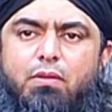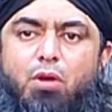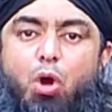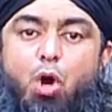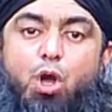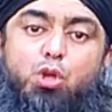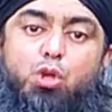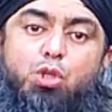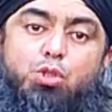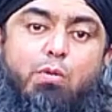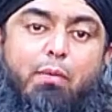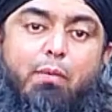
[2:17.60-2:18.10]

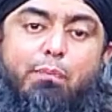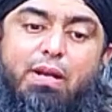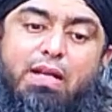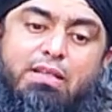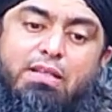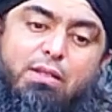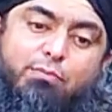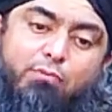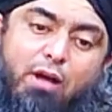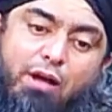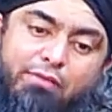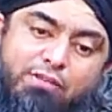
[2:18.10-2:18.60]
और उसमें फिर
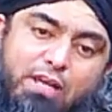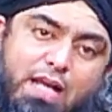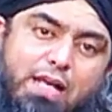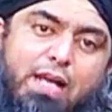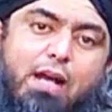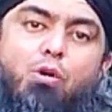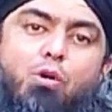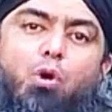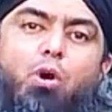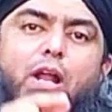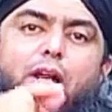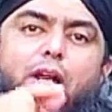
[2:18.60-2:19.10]
अजम माविया
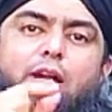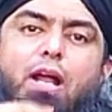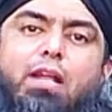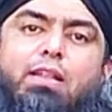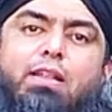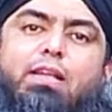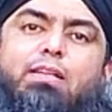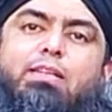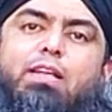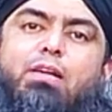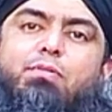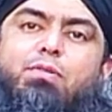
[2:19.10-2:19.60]
का घोड़ा डाल
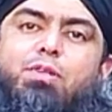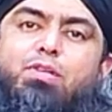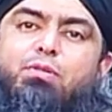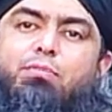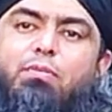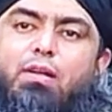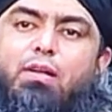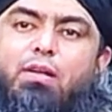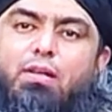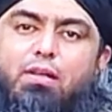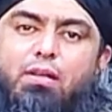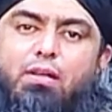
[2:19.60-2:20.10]
देते हैं बीच में